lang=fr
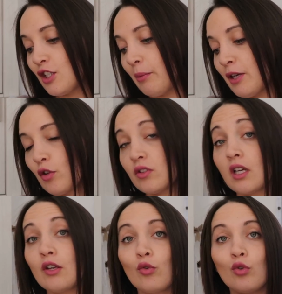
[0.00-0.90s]
J'aime bien
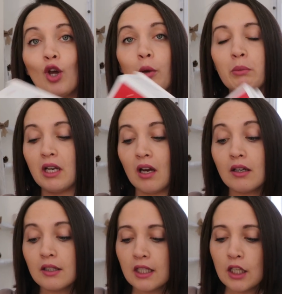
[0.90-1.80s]
sortir les odeurs, mais
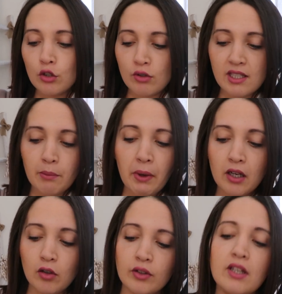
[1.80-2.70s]
là, je sais
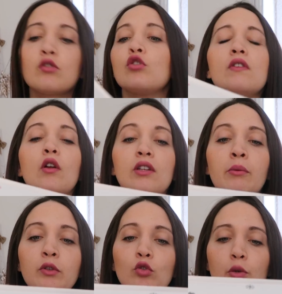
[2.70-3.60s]
pas quand est-ce que je vais
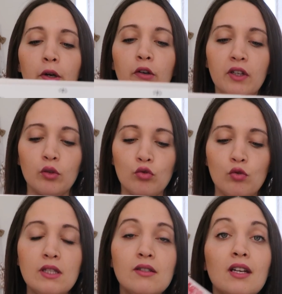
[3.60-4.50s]
l'entamer, donc je vais pas l'ouvrir tout de
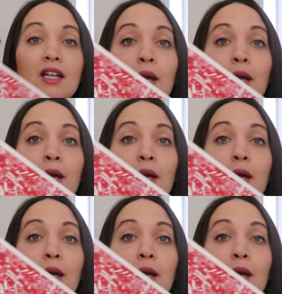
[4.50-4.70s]
suite.